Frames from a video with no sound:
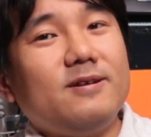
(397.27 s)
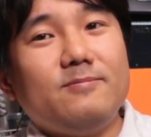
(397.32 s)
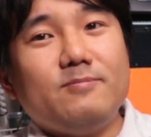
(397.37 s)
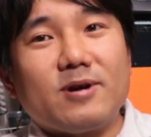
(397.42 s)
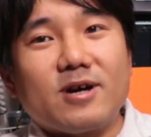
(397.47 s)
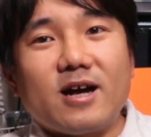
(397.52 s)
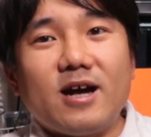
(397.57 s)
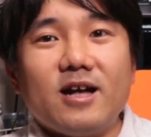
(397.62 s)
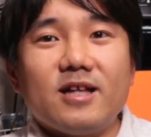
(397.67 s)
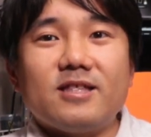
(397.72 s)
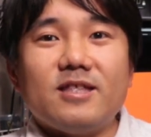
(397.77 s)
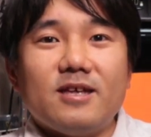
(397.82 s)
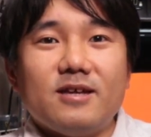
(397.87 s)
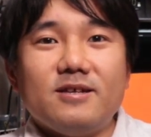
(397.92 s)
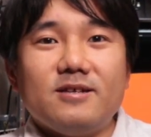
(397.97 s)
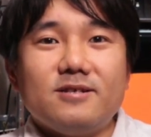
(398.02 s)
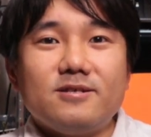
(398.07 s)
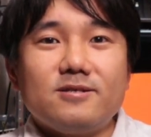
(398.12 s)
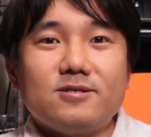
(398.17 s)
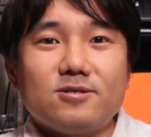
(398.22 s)
まあ、
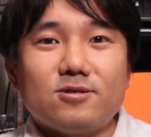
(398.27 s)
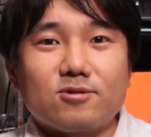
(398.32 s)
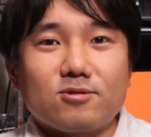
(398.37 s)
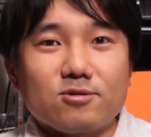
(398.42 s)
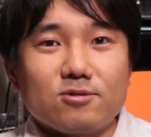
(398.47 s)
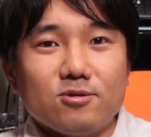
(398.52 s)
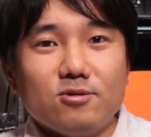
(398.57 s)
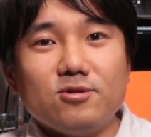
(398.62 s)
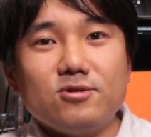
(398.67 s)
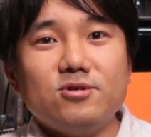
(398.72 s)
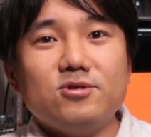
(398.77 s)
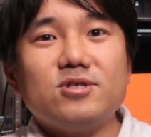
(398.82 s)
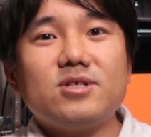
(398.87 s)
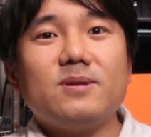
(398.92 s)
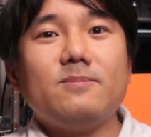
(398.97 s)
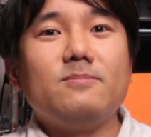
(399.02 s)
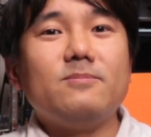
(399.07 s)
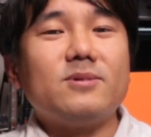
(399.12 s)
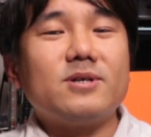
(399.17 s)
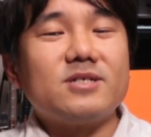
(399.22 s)
カーテンちょっと導入し
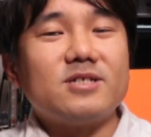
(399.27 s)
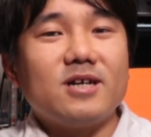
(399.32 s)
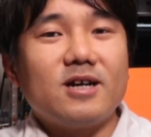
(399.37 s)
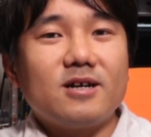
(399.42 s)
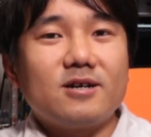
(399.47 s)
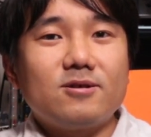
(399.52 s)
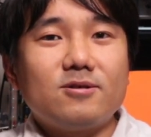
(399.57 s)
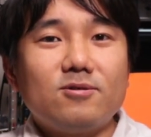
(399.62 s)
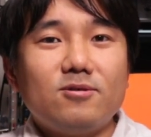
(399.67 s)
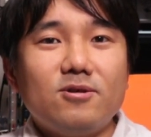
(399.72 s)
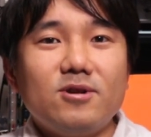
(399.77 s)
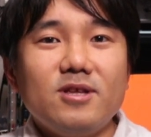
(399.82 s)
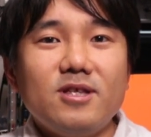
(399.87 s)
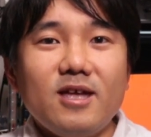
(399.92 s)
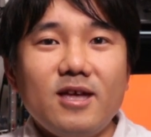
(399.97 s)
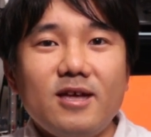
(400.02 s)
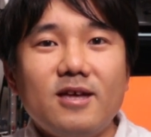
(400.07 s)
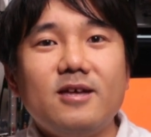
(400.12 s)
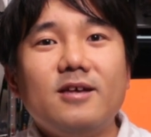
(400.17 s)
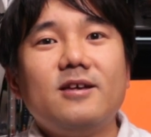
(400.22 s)
てみましたこれ
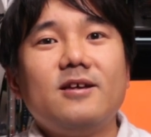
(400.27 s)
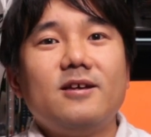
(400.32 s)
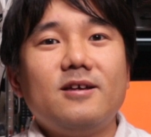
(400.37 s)
で